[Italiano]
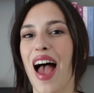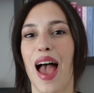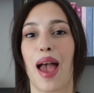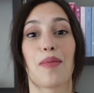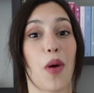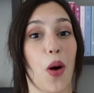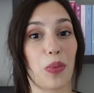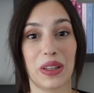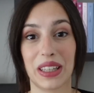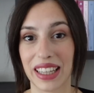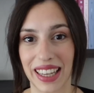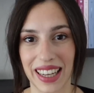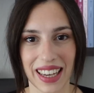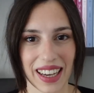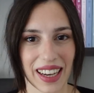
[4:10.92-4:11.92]
è Moby
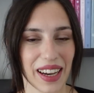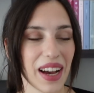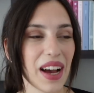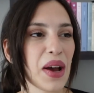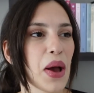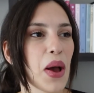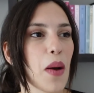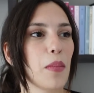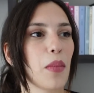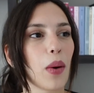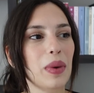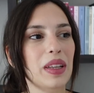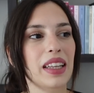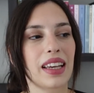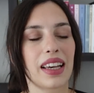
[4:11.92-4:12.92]
Dick.
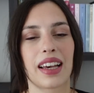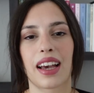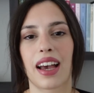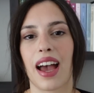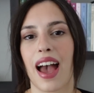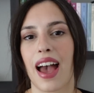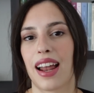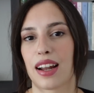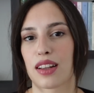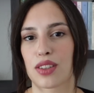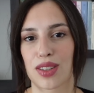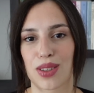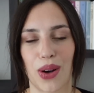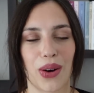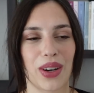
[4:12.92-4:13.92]
Moby Dick è la
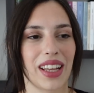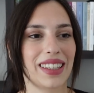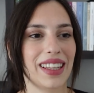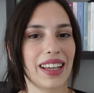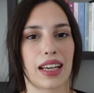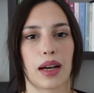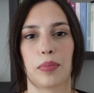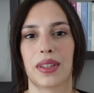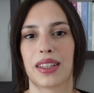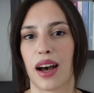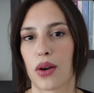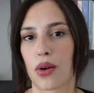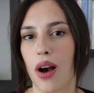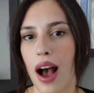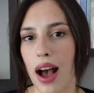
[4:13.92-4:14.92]
storia del
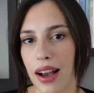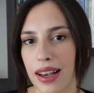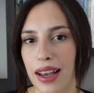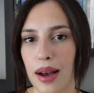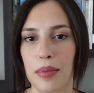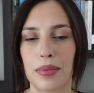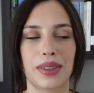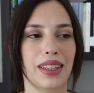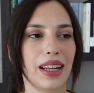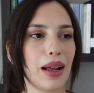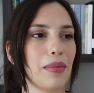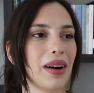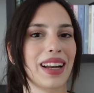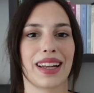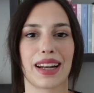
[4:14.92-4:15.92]
capitano Acab,
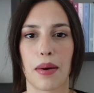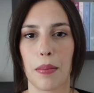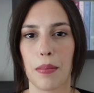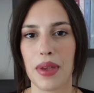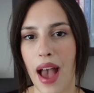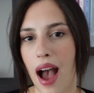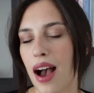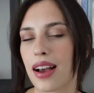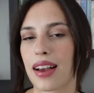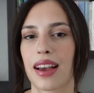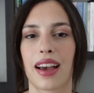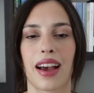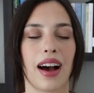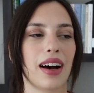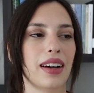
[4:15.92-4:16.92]
della balena
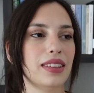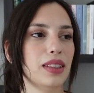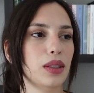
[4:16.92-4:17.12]
bianca,